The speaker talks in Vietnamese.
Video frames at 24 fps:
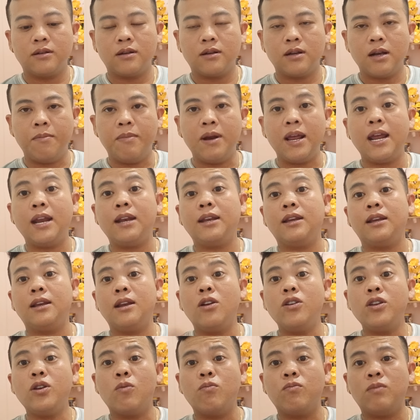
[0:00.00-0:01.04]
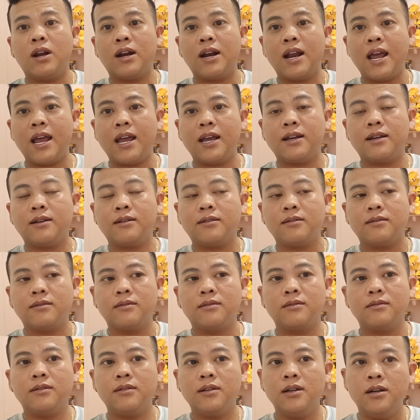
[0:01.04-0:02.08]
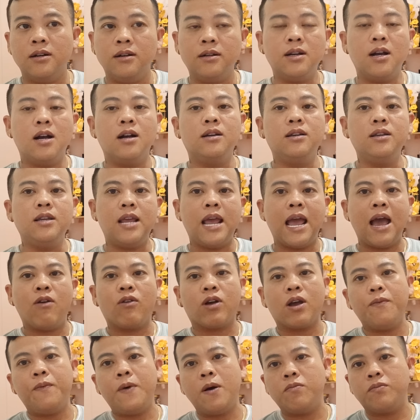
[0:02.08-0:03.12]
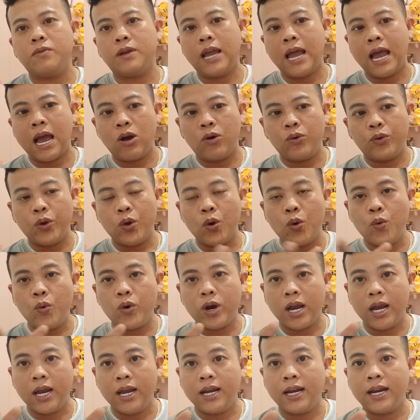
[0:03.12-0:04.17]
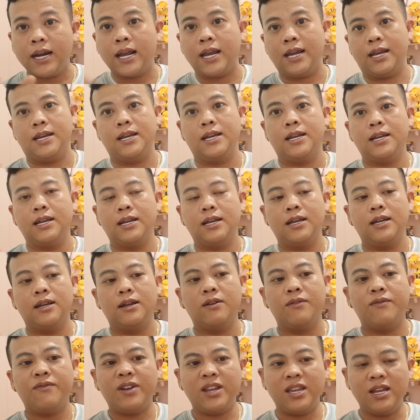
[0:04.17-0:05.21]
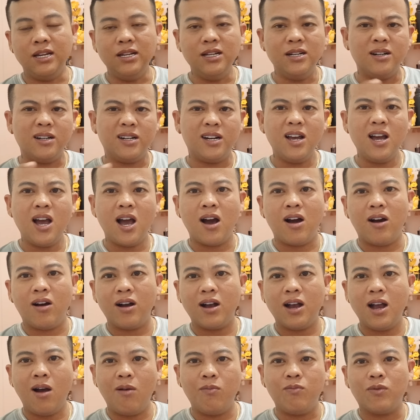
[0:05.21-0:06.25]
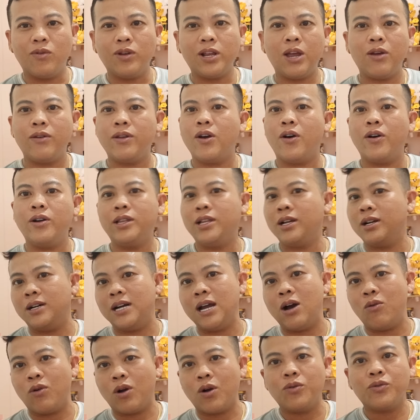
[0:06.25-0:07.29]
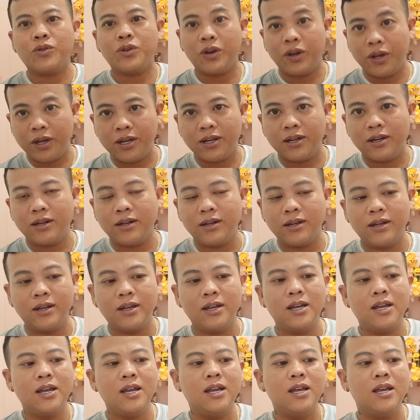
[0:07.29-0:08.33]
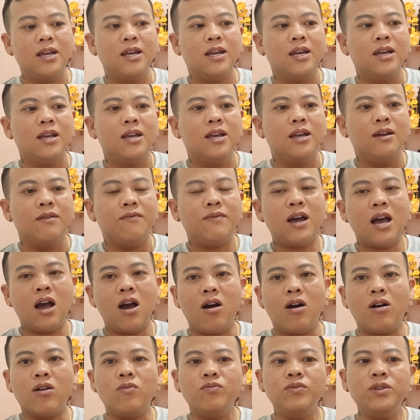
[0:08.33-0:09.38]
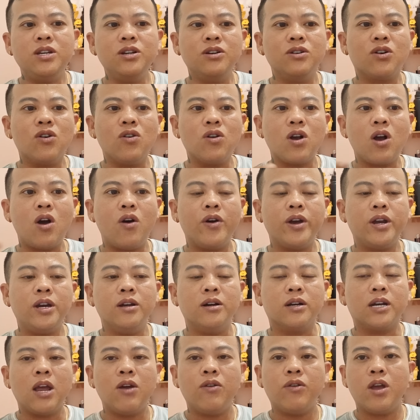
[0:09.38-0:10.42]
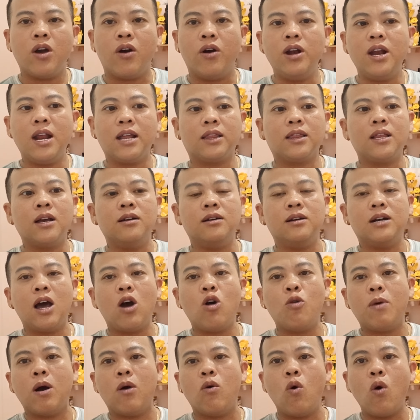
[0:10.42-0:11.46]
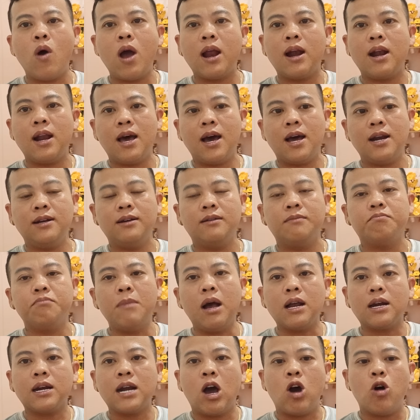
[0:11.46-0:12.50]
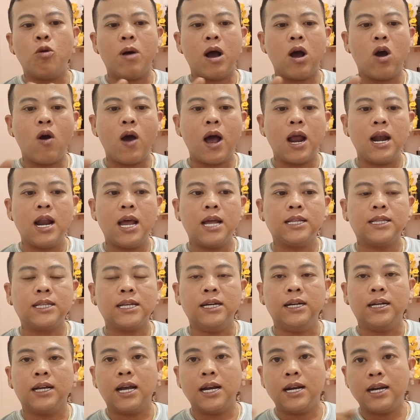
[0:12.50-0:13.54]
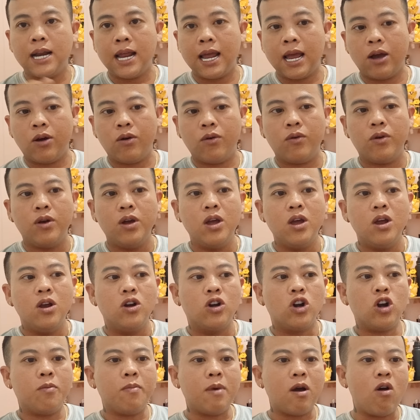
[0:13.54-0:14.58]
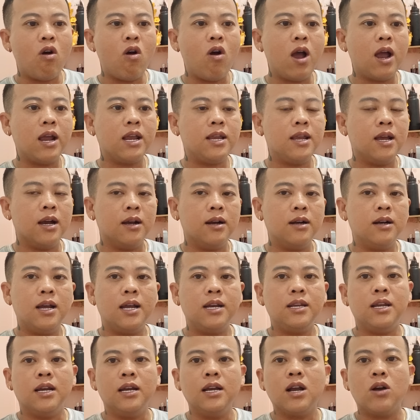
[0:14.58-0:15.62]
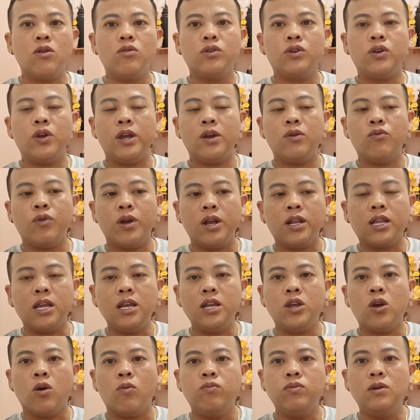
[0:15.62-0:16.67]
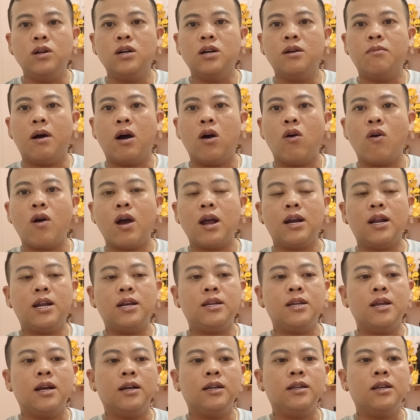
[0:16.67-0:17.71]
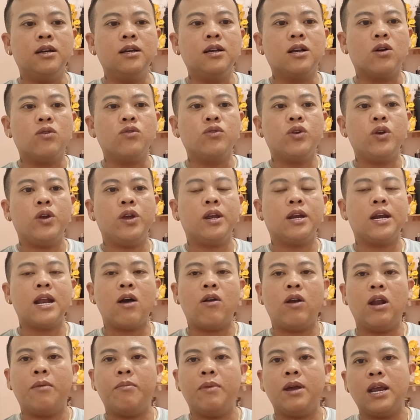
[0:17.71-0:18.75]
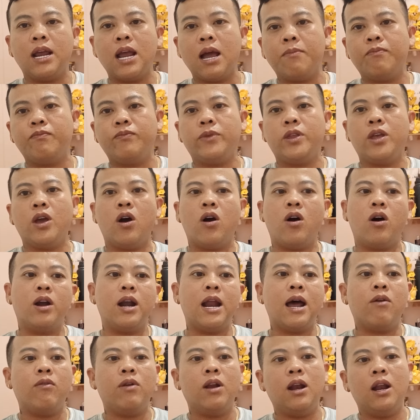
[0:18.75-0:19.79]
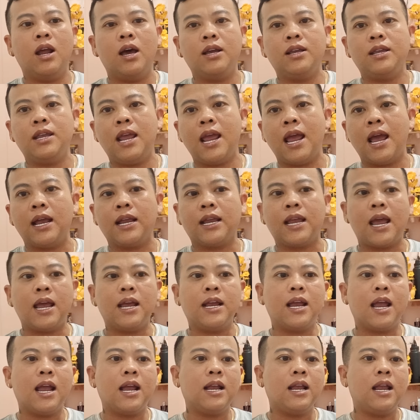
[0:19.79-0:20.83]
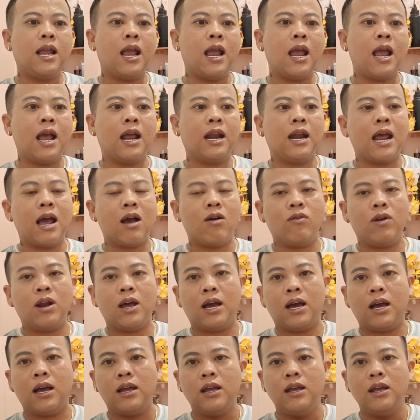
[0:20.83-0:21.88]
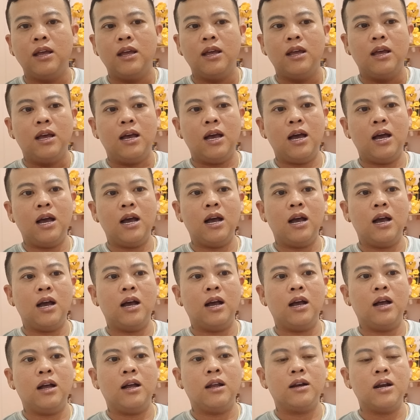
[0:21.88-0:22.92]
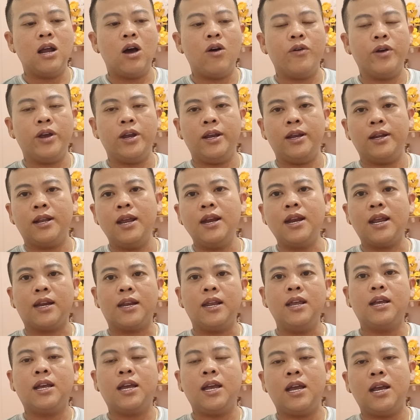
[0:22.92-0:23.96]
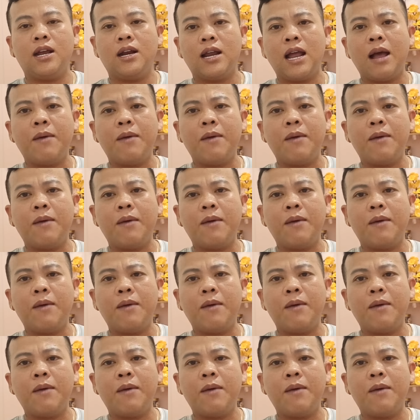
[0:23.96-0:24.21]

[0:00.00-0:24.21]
gặp lên nói chung là đang hưởng ứng vào cái phong trào vụ kiện này và những người đó họ không có theo dõi từ đầu câu chuyện và họ cũng chưa có coi được theo dõi là từ đâu bà Hoa lên bắt đầu bà Hoa lên từ kênh nào rồi bà Hoa dựng lên những câu chuyện Nguyễn Tiến Dũng đưa bà Hoa lên dựng những câu chuyện nào là bị hăm dọ nào là lợi nhà chạy ngang nhà nào là à, đòi thế này thế kia